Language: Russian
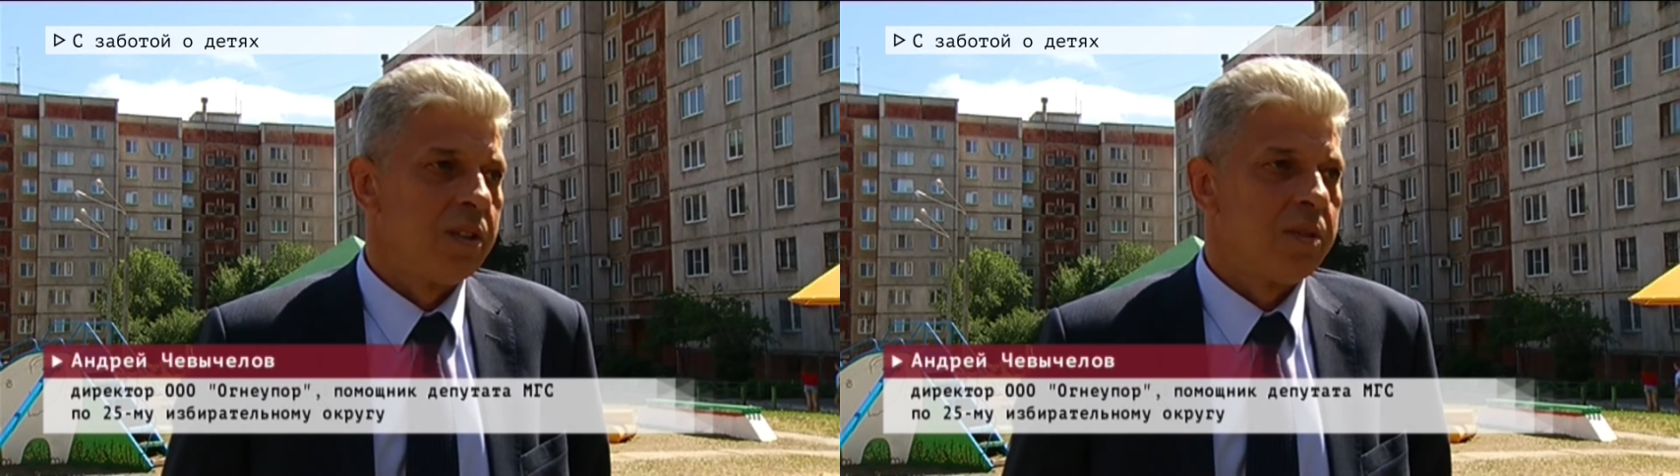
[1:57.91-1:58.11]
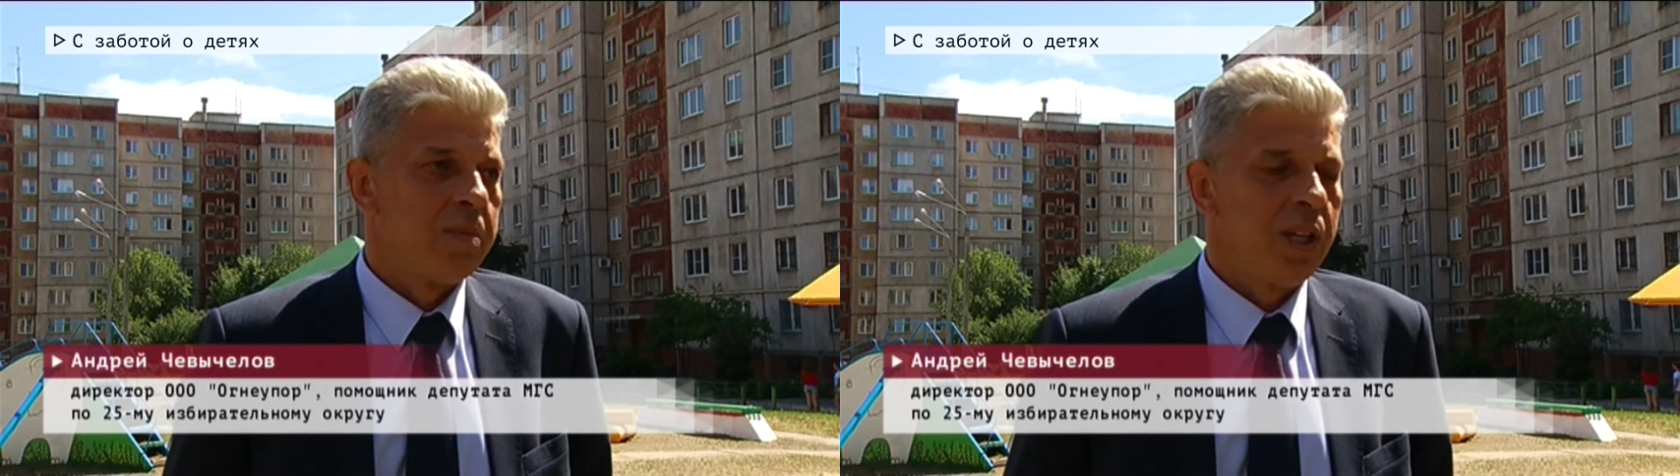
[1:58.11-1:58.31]

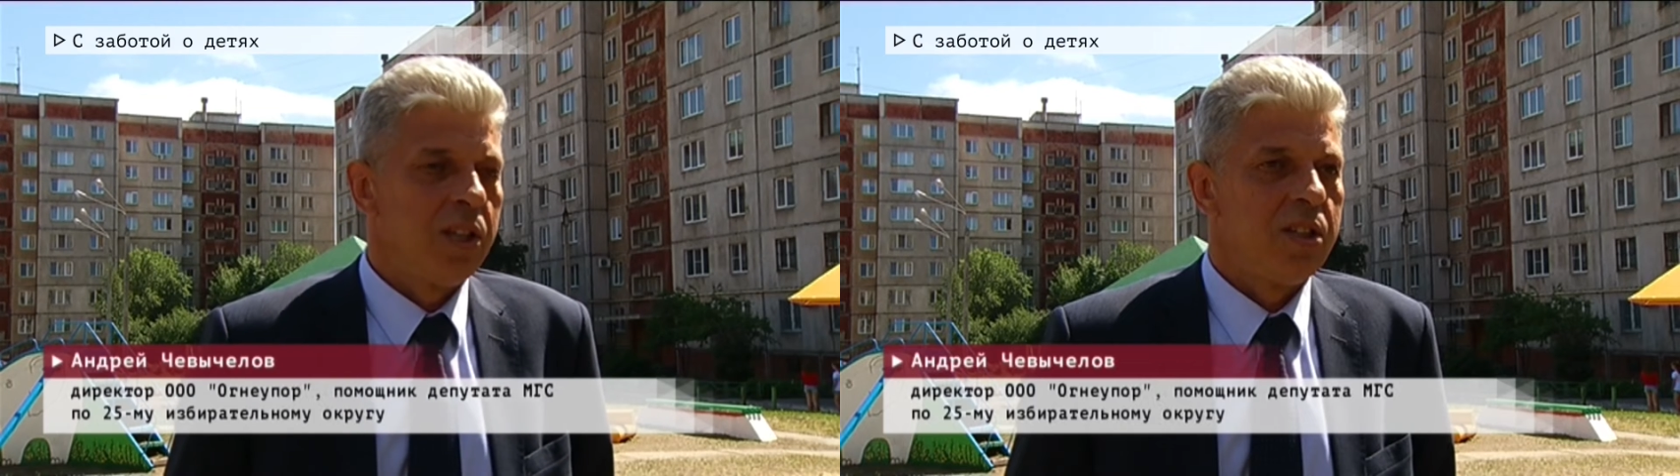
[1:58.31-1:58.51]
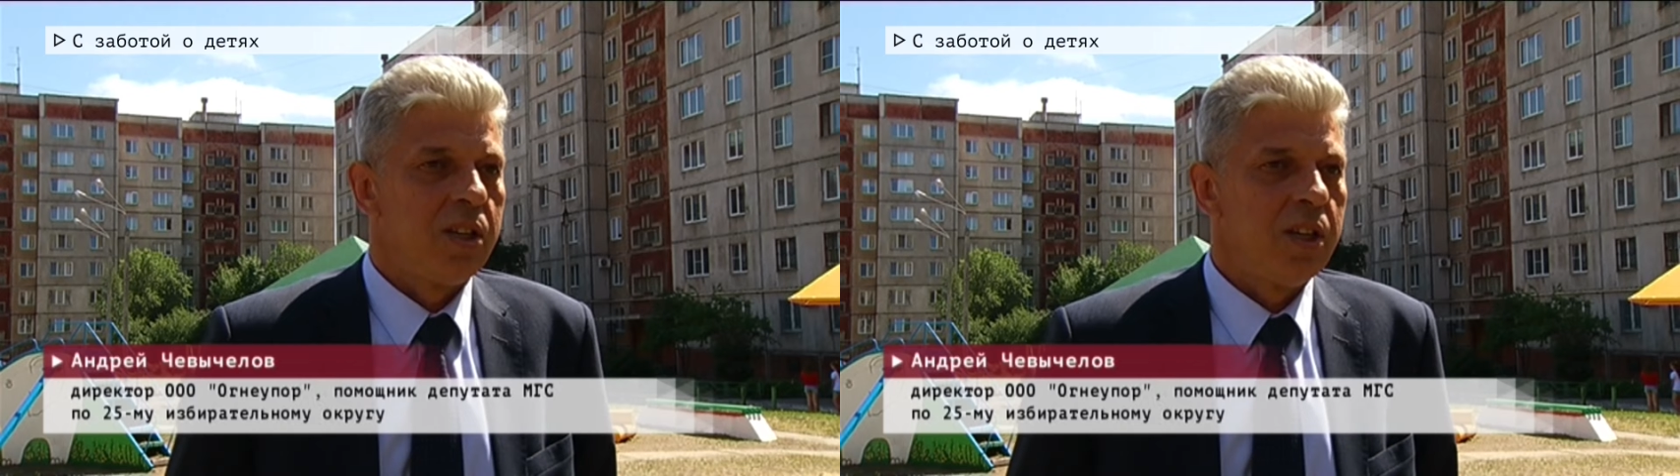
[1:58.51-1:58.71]

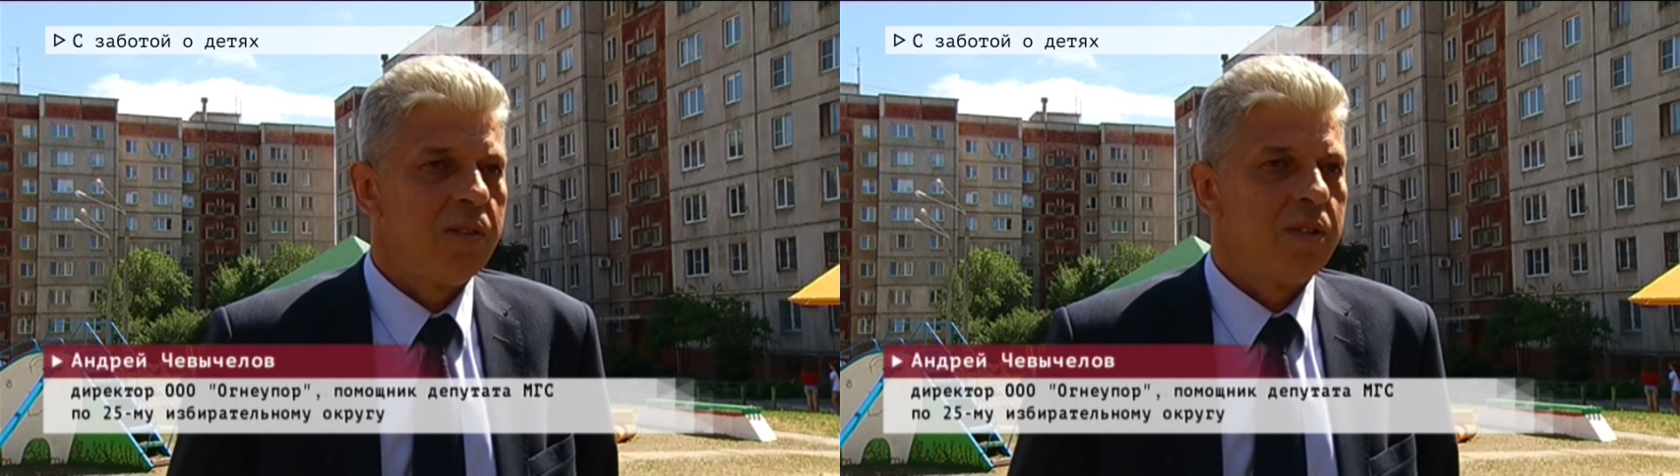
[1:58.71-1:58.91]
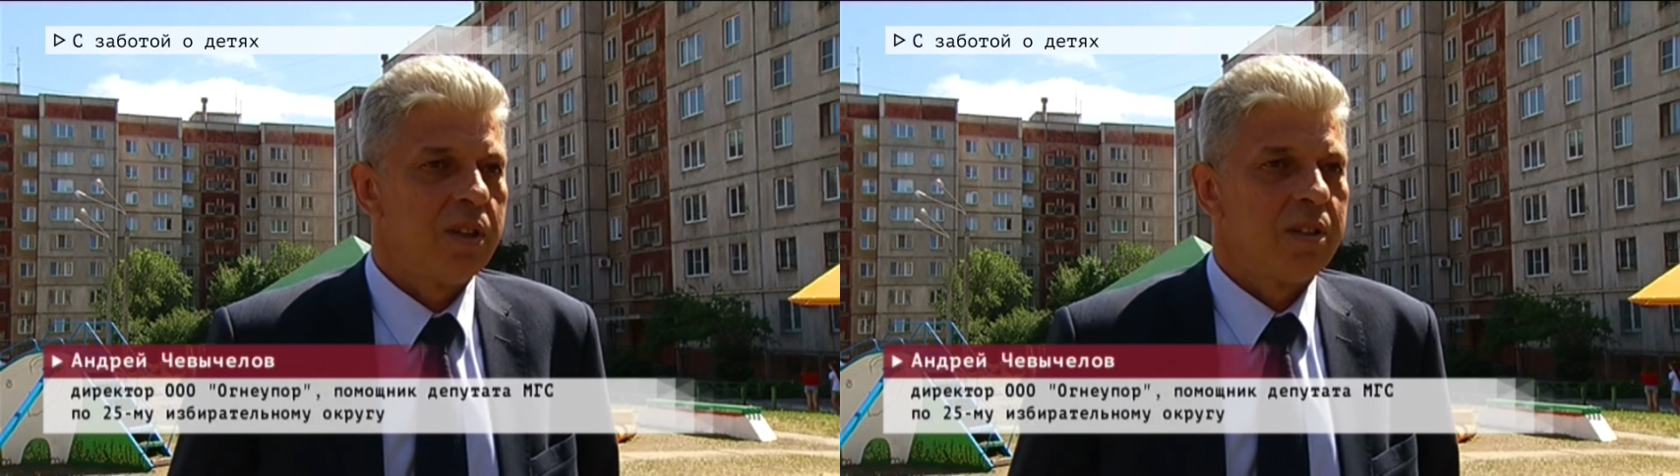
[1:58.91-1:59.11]
спилить
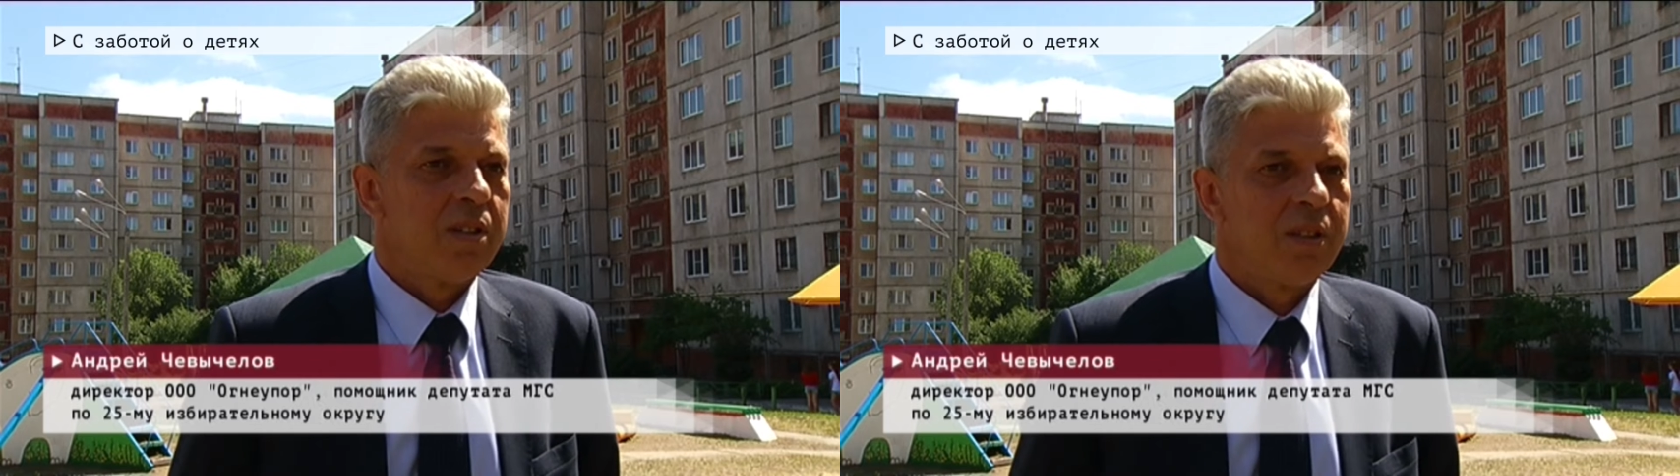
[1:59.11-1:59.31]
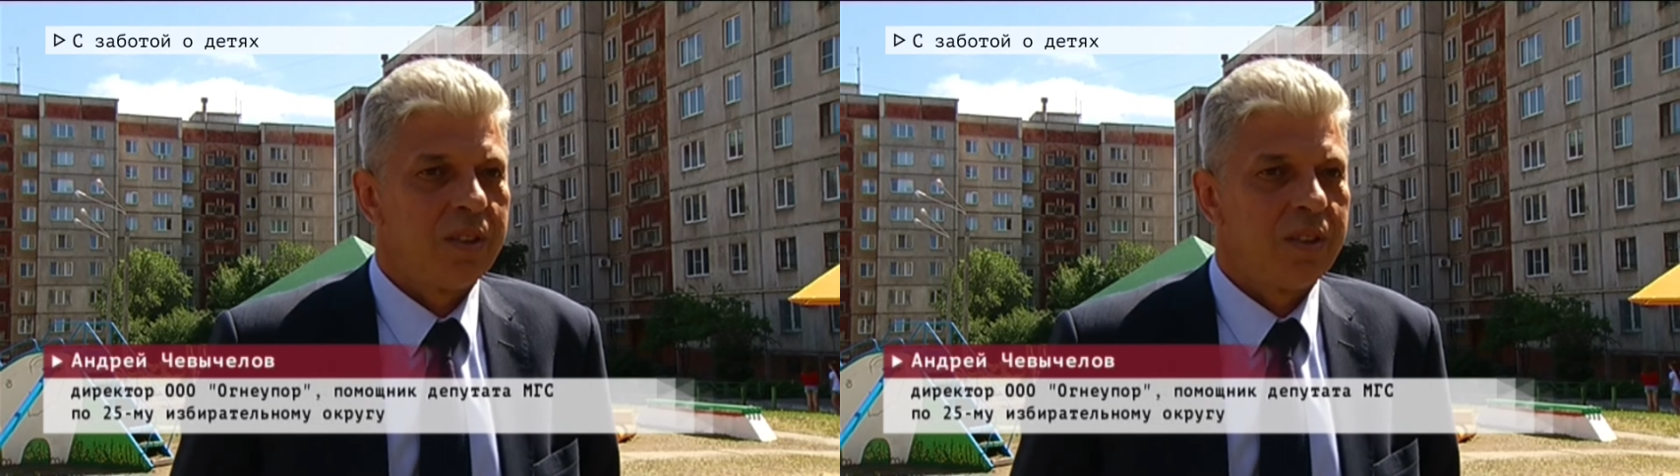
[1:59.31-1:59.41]
деревья,